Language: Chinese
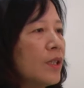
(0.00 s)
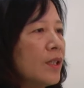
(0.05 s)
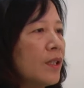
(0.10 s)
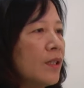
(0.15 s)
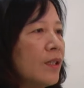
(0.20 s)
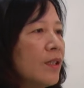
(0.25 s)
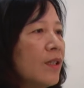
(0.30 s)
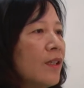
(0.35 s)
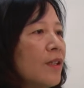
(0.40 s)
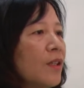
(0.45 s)

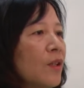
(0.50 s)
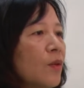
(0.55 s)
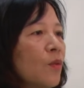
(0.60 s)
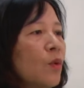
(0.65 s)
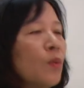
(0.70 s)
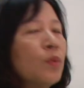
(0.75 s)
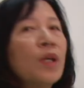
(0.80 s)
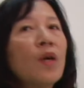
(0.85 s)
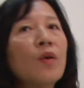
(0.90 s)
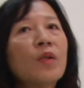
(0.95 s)
鸡，
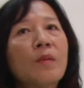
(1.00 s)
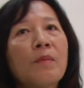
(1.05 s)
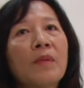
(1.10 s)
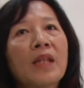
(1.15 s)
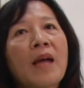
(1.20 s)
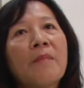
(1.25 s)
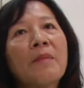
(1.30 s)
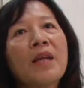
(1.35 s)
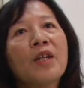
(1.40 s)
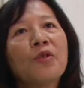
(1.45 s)
我不知道为什么
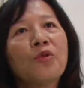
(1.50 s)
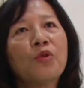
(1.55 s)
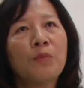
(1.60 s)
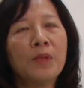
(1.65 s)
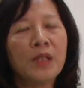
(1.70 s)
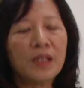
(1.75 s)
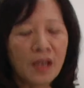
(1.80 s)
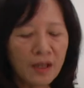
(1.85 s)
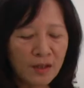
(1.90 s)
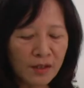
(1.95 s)
他们要取
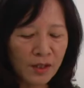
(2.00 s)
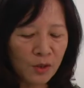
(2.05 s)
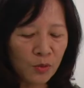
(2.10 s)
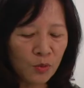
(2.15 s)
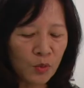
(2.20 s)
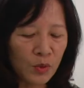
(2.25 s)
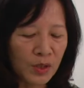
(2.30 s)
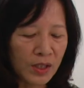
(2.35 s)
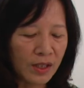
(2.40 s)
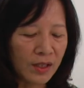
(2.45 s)
名叫四
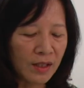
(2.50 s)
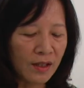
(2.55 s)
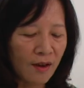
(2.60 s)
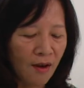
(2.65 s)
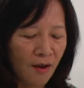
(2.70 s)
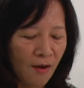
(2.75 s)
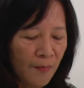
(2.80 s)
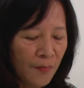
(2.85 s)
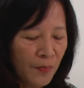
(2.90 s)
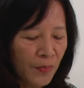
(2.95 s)
物鸡
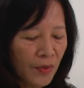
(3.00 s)
啊。